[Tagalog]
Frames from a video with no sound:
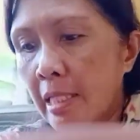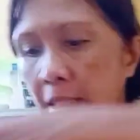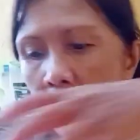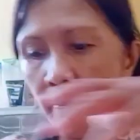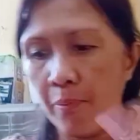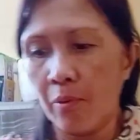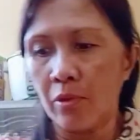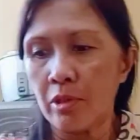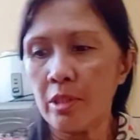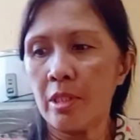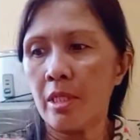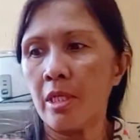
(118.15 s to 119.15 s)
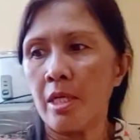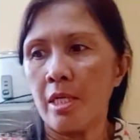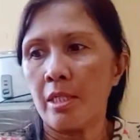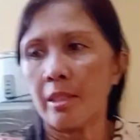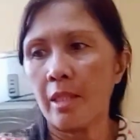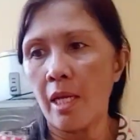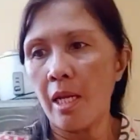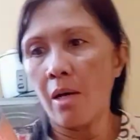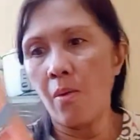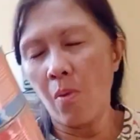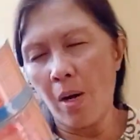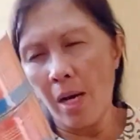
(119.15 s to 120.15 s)
Tapos,
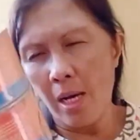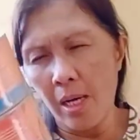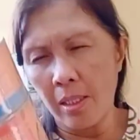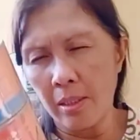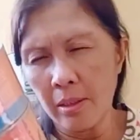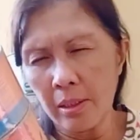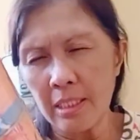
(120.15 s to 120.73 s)
dalawang,